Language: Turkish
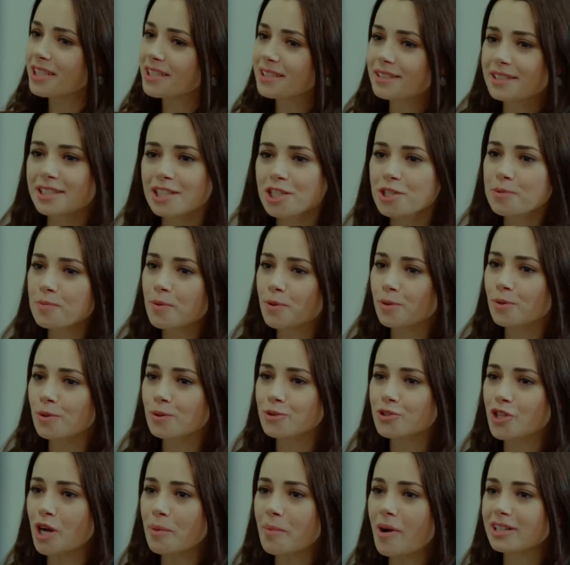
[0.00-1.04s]
hiç böyle
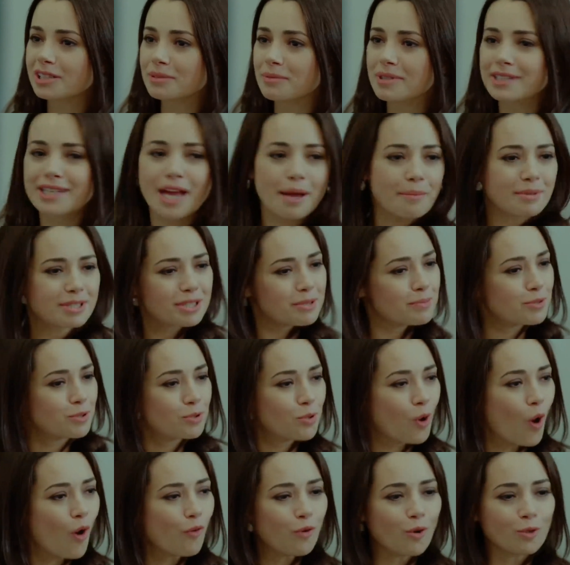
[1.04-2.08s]
olacağım aklıma gelmezdi bir
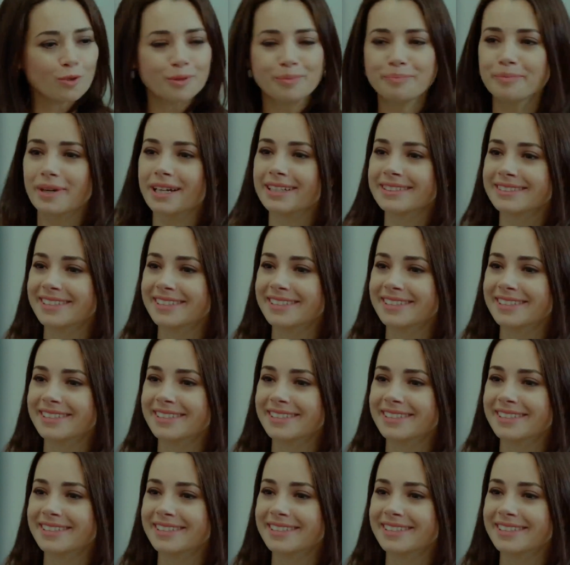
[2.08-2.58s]
tuhaf oldum ben.